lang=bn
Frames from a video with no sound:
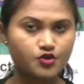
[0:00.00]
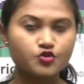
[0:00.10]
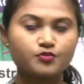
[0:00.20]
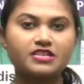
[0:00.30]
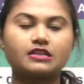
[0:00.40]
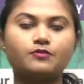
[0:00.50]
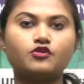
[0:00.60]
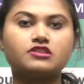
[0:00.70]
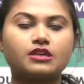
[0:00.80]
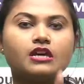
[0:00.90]
করে শুনবে যেটা
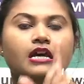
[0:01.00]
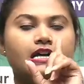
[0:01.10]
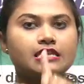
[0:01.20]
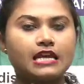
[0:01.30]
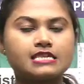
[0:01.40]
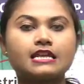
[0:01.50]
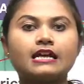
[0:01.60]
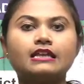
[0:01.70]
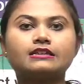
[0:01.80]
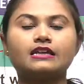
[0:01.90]
বলছি যারা যারা
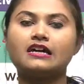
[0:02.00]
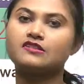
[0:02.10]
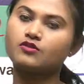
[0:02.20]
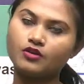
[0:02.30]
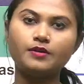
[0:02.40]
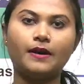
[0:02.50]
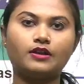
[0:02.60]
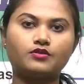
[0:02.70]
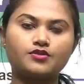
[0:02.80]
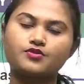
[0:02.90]
কালকে ক্লাস করেনি
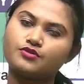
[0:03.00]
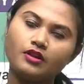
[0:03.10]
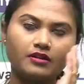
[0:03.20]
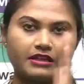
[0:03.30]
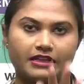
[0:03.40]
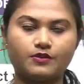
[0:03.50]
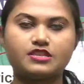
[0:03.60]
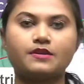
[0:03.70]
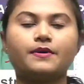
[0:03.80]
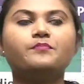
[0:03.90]
ভালো করে শুনে নাও ক্লিয়ার
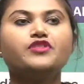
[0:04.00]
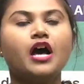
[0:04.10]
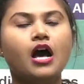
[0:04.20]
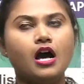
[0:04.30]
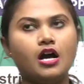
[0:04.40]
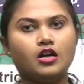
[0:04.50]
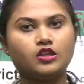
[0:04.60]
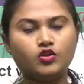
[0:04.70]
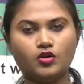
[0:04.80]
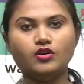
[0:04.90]
হয়ে যাবে
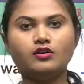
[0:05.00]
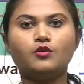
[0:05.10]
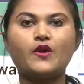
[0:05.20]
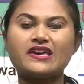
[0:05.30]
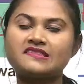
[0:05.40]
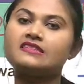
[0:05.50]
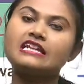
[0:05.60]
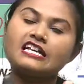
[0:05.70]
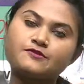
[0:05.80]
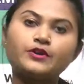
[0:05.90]
তো ওয়েস্ট
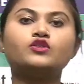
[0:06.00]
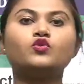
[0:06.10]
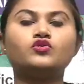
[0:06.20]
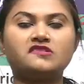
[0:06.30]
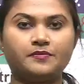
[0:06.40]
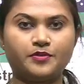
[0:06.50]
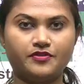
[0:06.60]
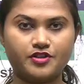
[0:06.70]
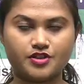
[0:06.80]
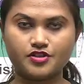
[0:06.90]
দিনাজপুরে দুটো সাব
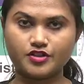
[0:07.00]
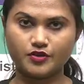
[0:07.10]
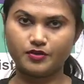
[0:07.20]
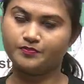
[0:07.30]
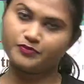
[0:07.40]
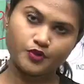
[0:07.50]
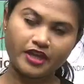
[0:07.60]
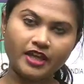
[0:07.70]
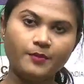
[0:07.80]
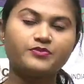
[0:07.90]
ডিভিশন ছিল
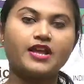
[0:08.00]
ওকে